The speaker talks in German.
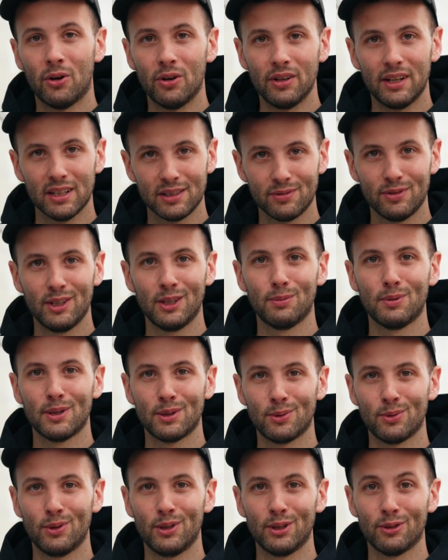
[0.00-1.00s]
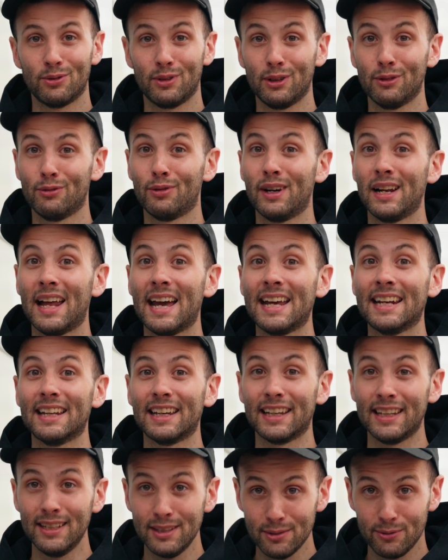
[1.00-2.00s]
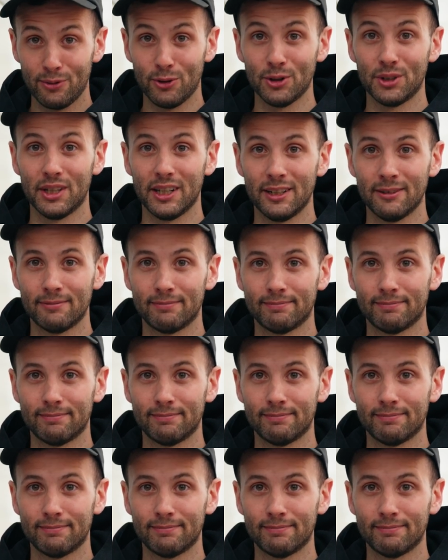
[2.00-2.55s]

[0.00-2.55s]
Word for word: Und das finde ich persönlich auf jeden Fall ein Riesenvorteil.